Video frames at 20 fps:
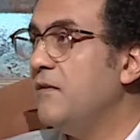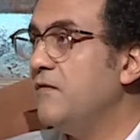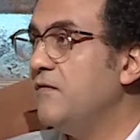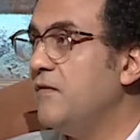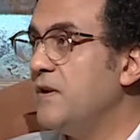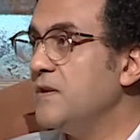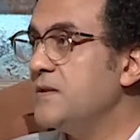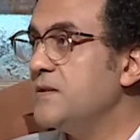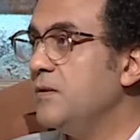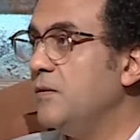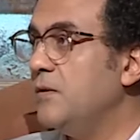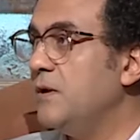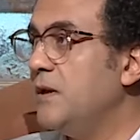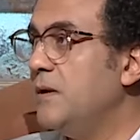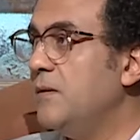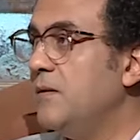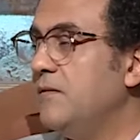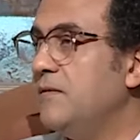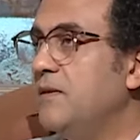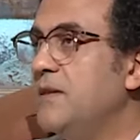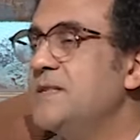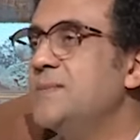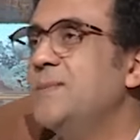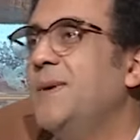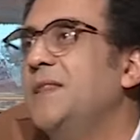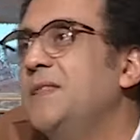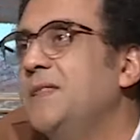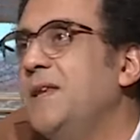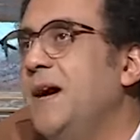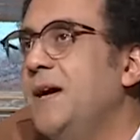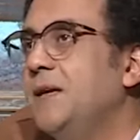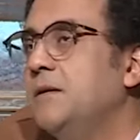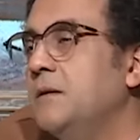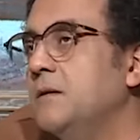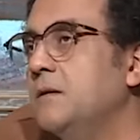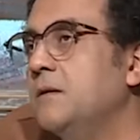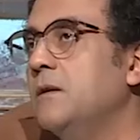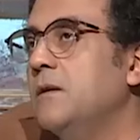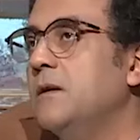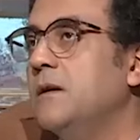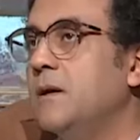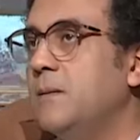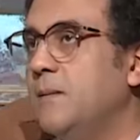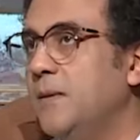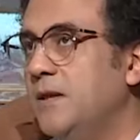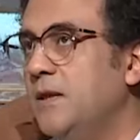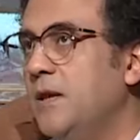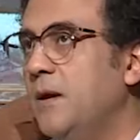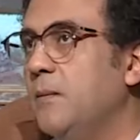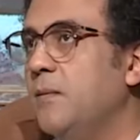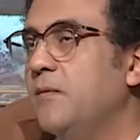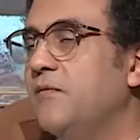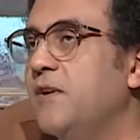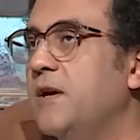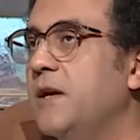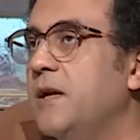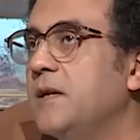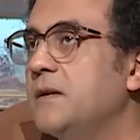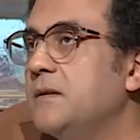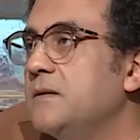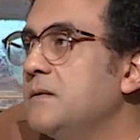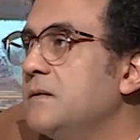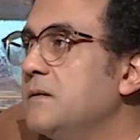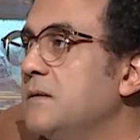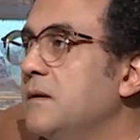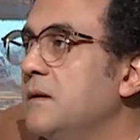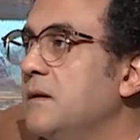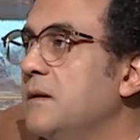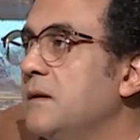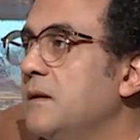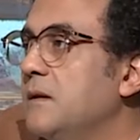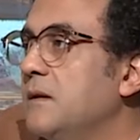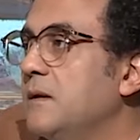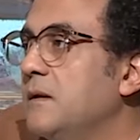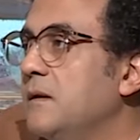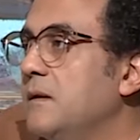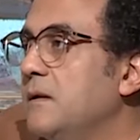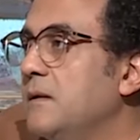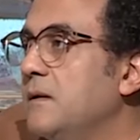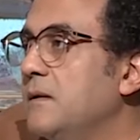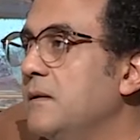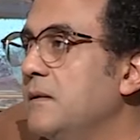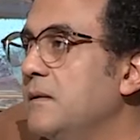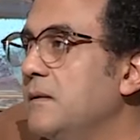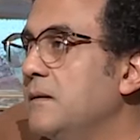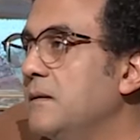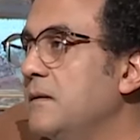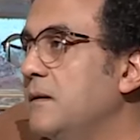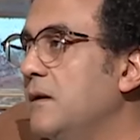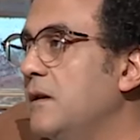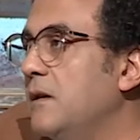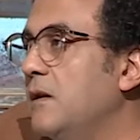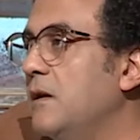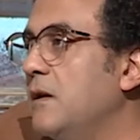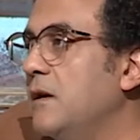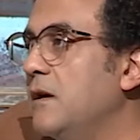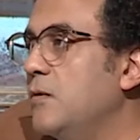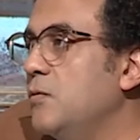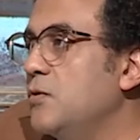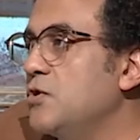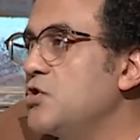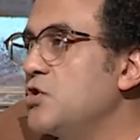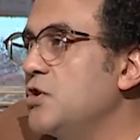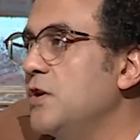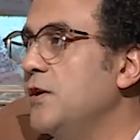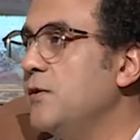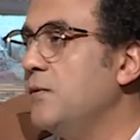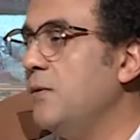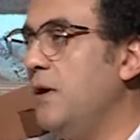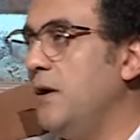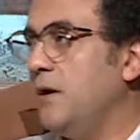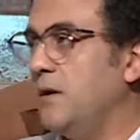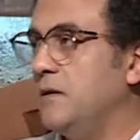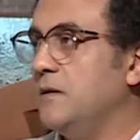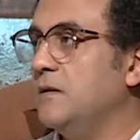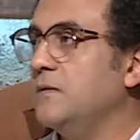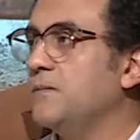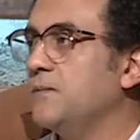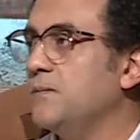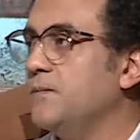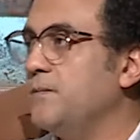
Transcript: فقصدي اقول لك الناس بقت تحدد قيمتها بفكره ال كده بقول لك هو اللايك والشير اللي عنده